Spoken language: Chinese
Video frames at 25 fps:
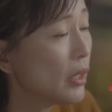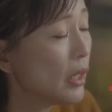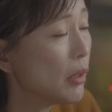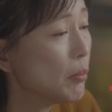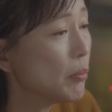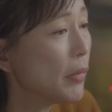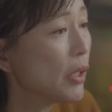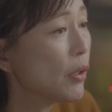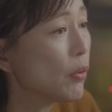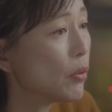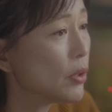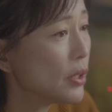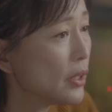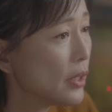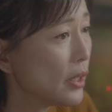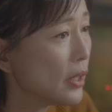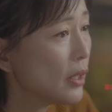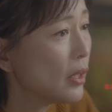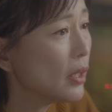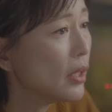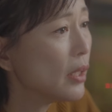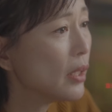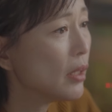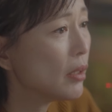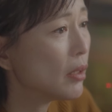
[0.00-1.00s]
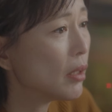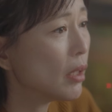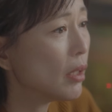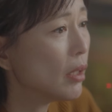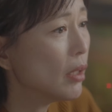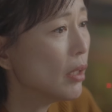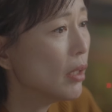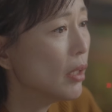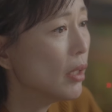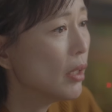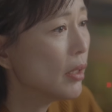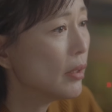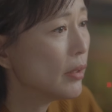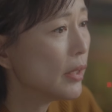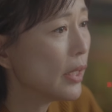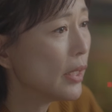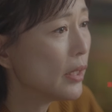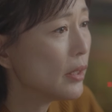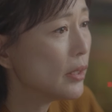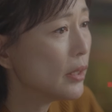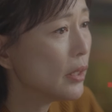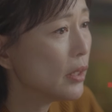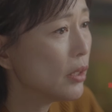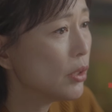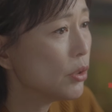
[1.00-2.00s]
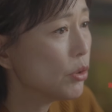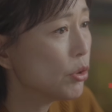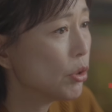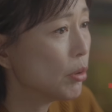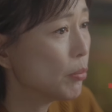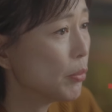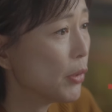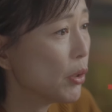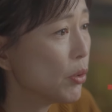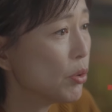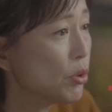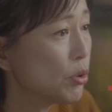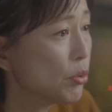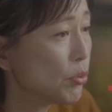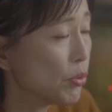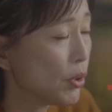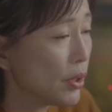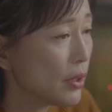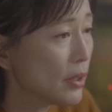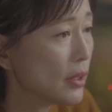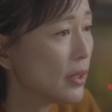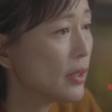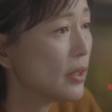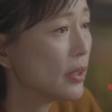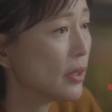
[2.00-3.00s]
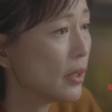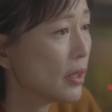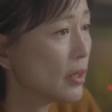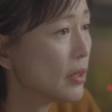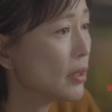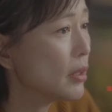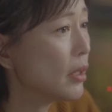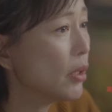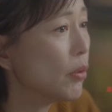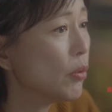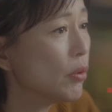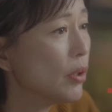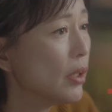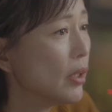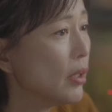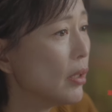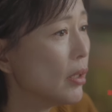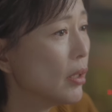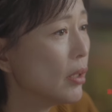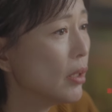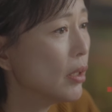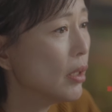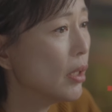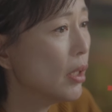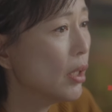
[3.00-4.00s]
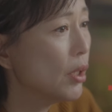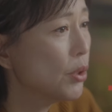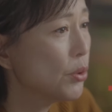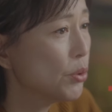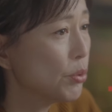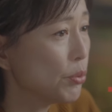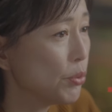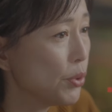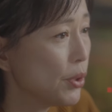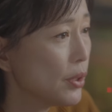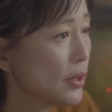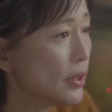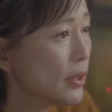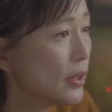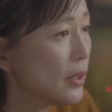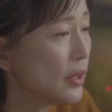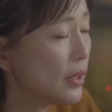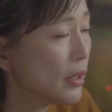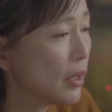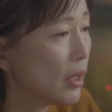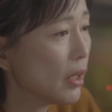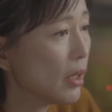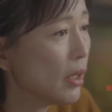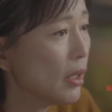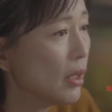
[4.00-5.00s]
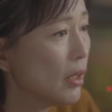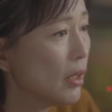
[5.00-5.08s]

人没有经历呢，内心就没有属于自己的自留地，属于自己的